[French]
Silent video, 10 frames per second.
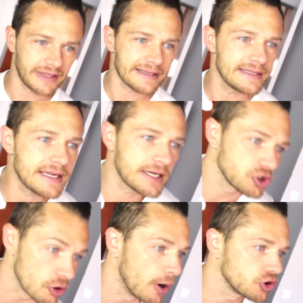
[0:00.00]
technique,
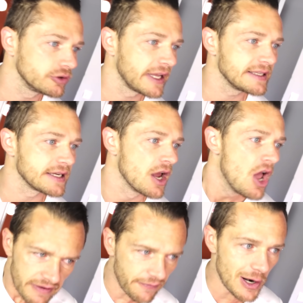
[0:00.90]
je manque de technique.
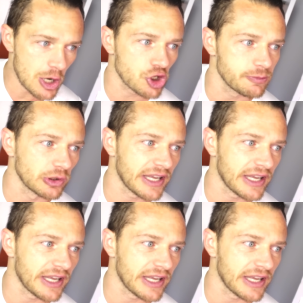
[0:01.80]
Va falloir que je